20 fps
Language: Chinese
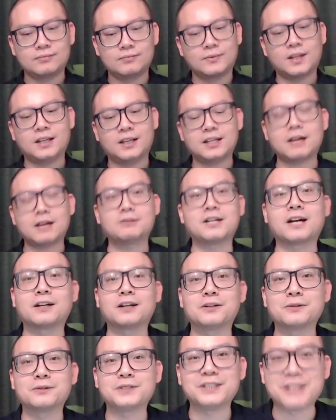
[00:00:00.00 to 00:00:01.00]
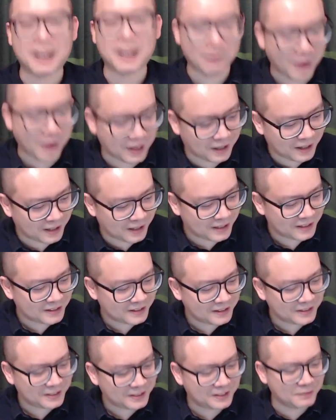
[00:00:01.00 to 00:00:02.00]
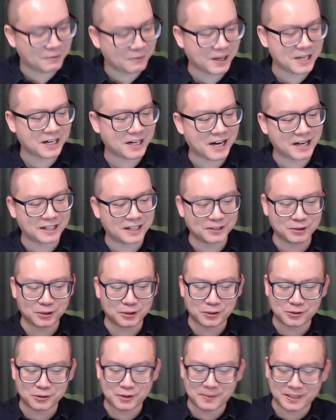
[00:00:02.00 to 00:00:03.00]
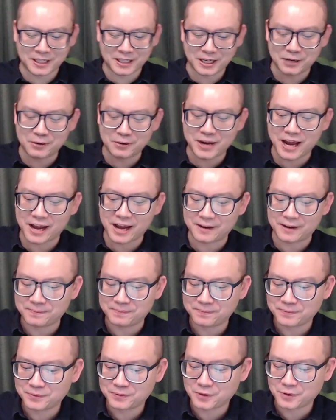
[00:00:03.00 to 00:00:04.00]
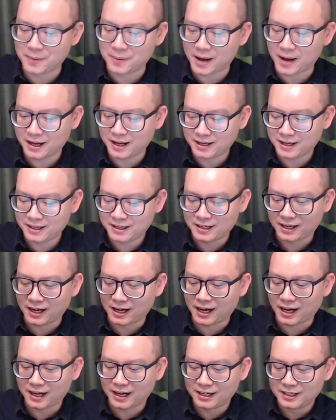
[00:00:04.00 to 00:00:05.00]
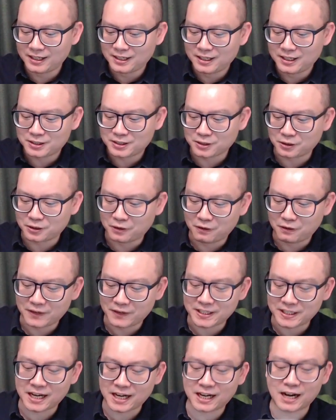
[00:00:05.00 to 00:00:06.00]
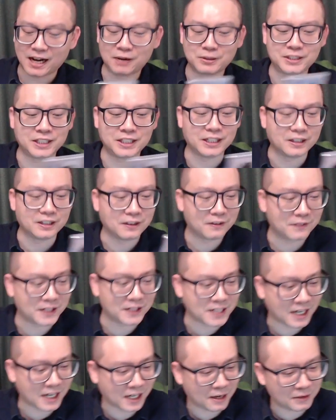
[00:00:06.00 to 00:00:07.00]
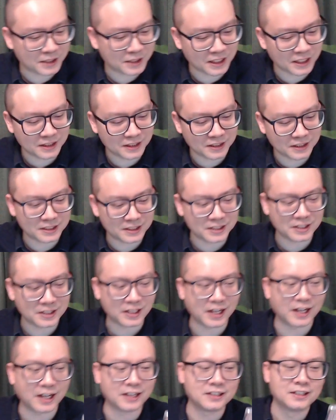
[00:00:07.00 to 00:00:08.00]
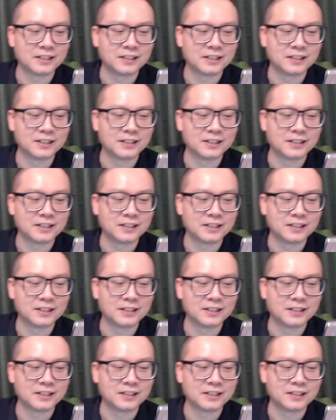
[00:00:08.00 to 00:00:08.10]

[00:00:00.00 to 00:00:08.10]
要讲的东西讲完了，今晚也看了很多同学们的留言，对吗？啊 ，So 非常高兴，今天